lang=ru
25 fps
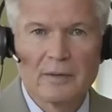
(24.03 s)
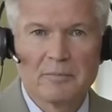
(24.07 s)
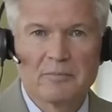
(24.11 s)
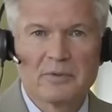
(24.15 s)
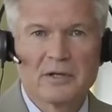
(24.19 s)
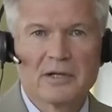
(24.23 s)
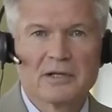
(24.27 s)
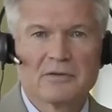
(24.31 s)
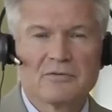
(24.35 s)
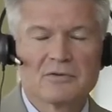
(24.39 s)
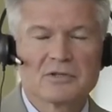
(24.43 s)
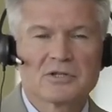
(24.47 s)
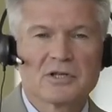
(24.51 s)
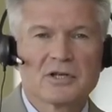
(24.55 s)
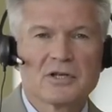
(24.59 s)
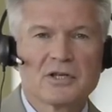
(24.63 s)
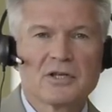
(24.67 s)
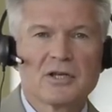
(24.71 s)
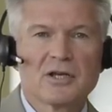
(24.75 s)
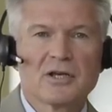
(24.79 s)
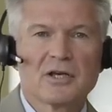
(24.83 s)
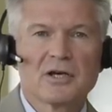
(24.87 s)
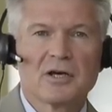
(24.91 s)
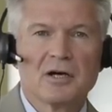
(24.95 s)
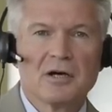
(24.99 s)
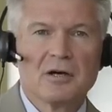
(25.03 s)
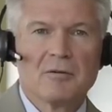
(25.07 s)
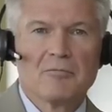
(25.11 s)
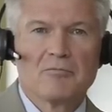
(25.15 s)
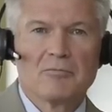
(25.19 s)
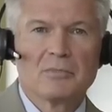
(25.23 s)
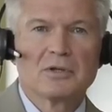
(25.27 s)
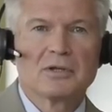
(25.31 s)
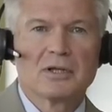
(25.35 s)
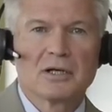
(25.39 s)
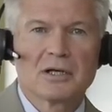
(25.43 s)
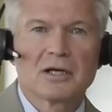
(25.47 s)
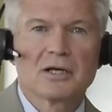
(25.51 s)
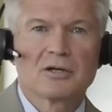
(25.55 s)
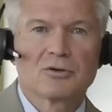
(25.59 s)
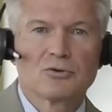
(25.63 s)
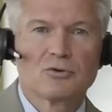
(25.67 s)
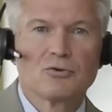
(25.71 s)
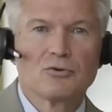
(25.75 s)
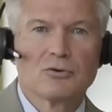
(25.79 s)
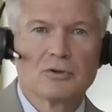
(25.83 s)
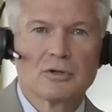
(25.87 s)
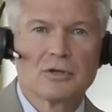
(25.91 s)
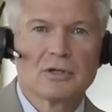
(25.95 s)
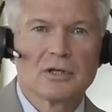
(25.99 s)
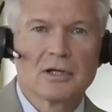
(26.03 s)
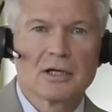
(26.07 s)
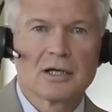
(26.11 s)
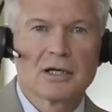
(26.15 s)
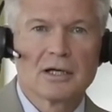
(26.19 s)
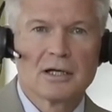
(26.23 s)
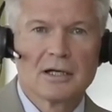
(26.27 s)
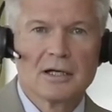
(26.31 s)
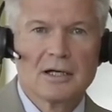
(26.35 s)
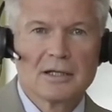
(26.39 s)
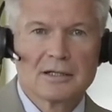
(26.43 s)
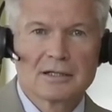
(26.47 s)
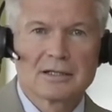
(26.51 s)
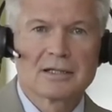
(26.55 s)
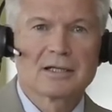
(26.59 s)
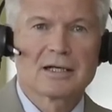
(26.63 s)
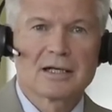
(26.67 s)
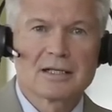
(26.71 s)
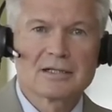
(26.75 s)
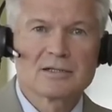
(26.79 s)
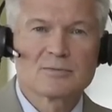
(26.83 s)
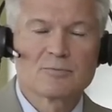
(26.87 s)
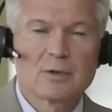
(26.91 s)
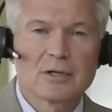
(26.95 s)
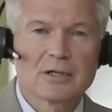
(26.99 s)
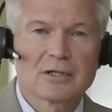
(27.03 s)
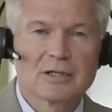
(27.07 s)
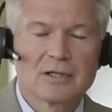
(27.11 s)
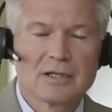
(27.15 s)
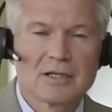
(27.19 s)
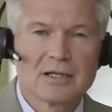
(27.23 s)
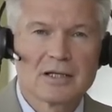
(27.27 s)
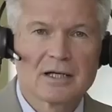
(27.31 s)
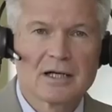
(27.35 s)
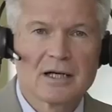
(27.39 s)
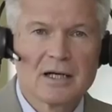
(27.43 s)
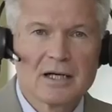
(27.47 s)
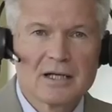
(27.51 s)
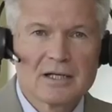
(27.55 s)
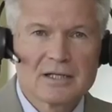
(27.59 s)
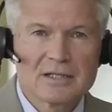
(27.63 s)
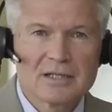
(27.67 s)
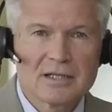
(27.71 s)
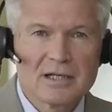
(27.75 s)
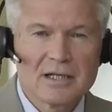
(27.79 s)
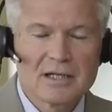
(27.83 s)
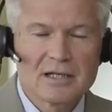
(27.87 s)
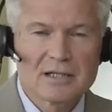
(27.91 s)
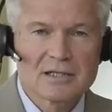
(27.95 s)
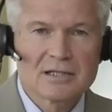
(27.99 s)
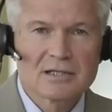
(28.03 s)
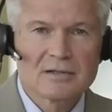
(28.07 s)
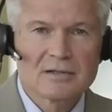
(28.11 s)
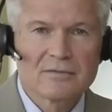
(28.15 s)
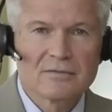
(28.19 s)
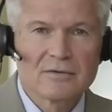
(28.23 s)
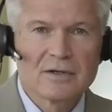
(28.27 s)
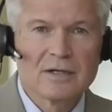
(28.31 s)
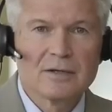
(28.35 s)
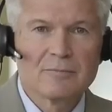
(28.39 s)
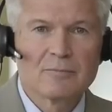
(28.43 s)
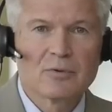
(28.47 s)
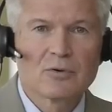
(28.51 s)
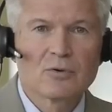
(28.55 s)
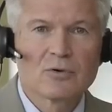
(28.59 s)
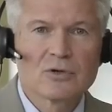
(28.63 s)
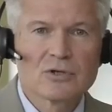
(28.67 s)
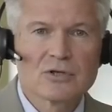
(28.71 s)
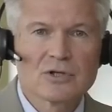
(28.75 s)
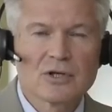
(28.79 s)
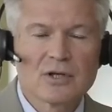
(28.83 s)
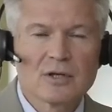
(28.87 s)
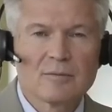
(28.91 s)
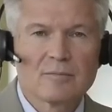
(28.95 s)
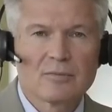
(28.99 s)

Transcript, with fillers: передвижение многотонных транспортных средств и прочее,